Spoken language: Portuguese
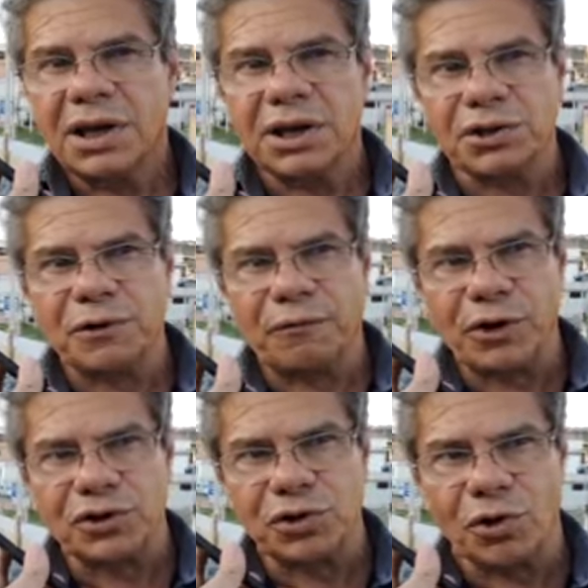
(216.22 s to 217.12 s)
Isso
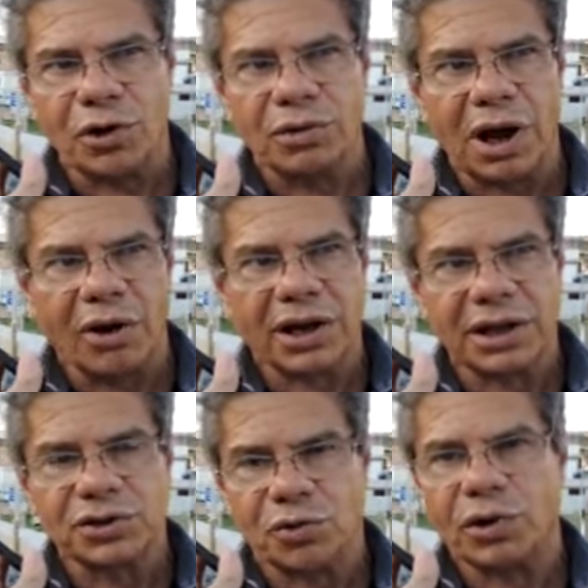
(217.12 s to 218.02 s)
influenciou na hora
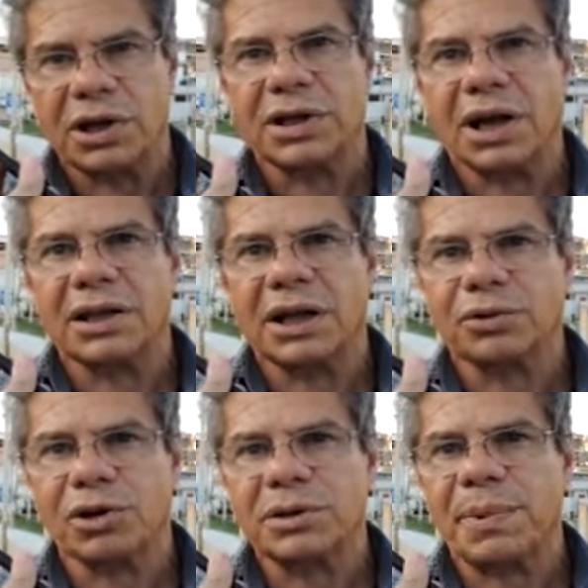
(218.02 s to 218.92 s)
da escolha da, da
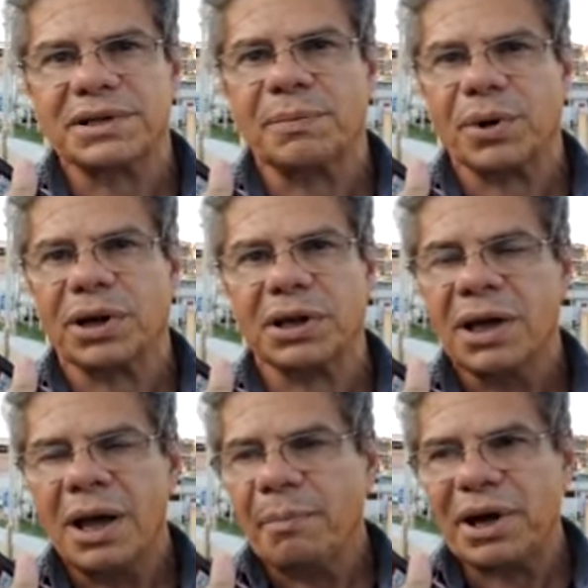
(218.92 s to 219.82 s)
tocha passar por aqui.
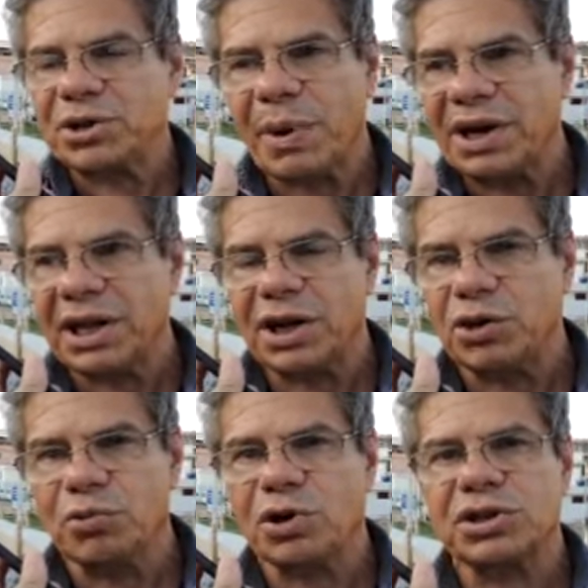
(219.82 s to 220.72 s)
Mas, de maneira
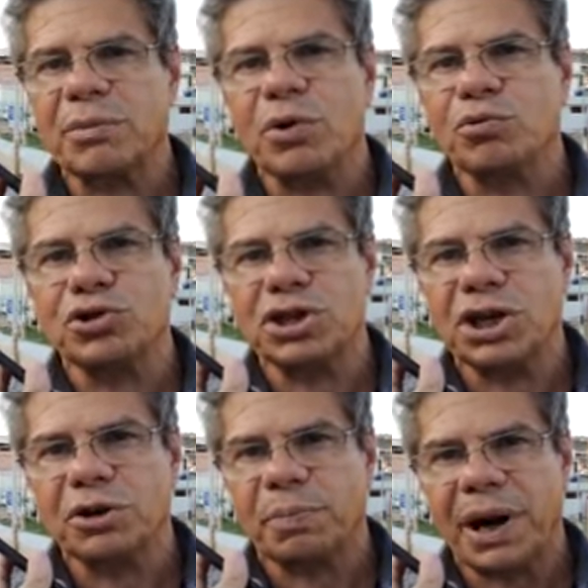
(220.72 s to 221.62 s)
nenhuma, não demos algum
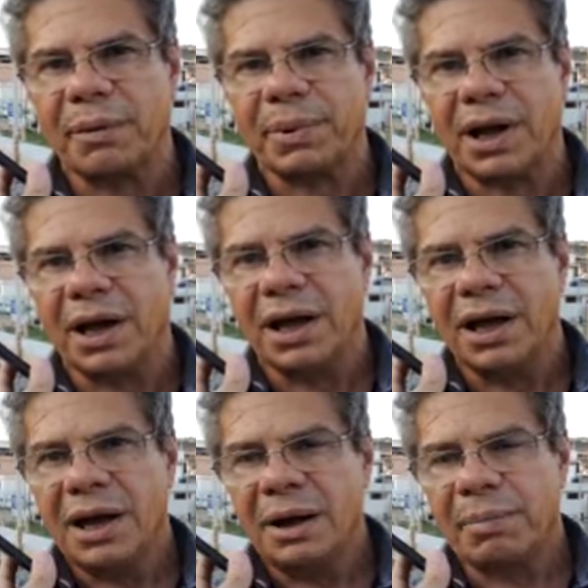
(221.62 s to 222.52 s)
dinheiro para
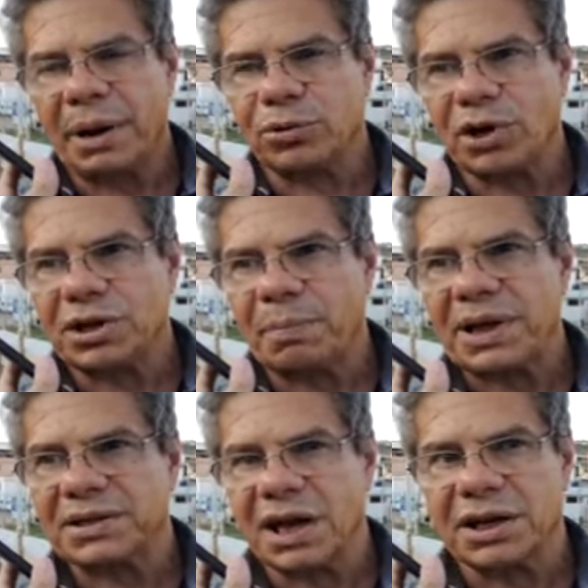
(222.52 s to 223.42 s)
para a tocha
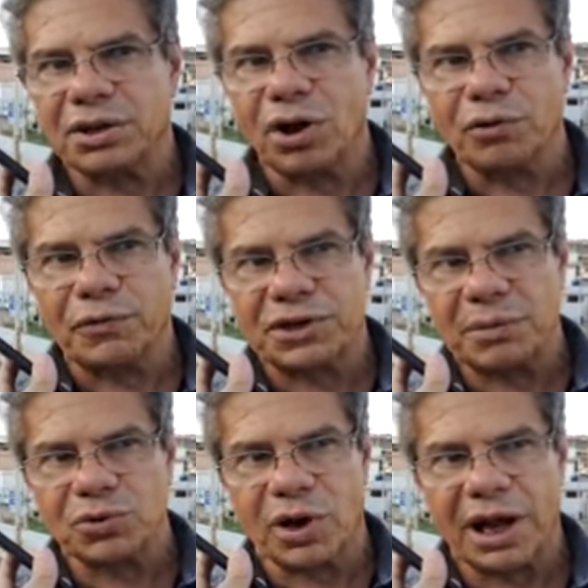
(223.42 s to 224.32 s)
passar aqui. Nós não
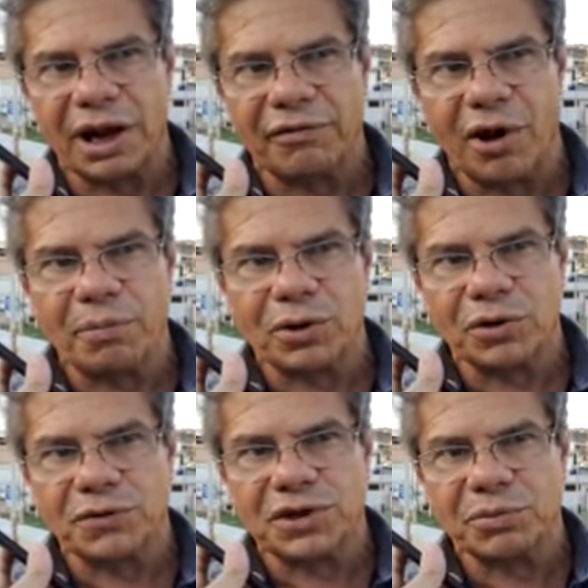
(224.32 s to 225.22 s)
fizemos o carnaval porque
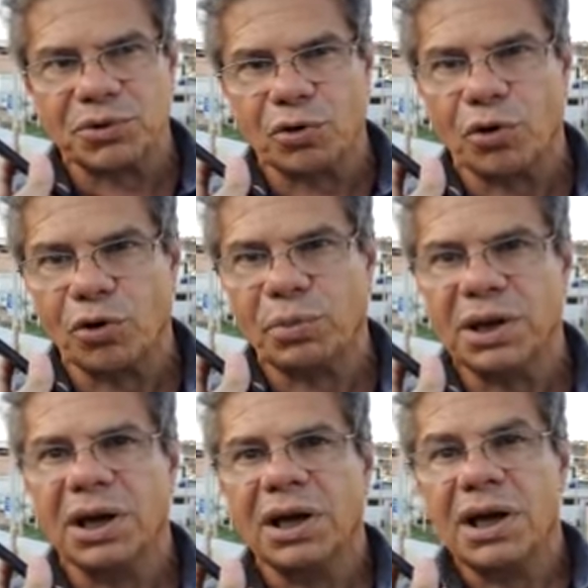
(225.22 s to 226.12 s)
nós fizemos a
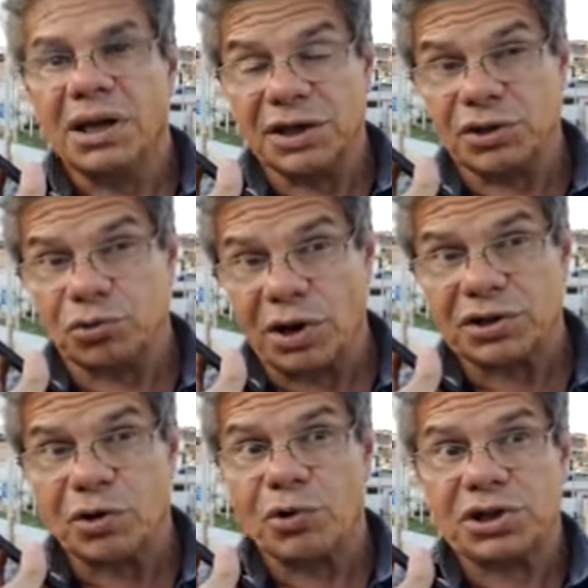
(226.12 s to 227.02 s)
economia e a
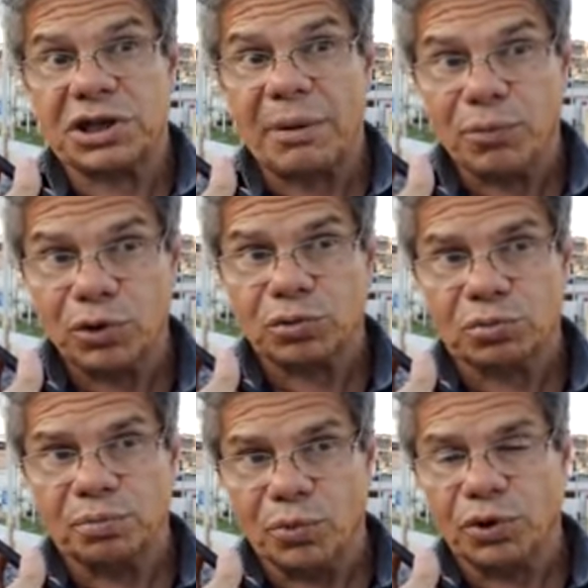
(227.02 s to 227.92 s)
situação hoje está
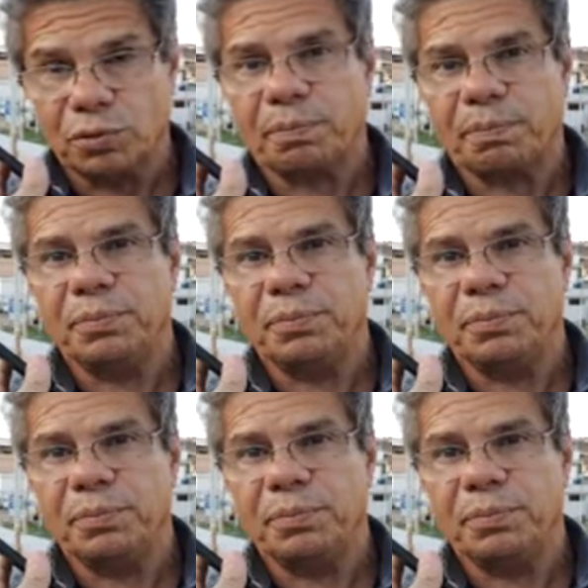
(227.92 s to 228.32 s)
muito, muito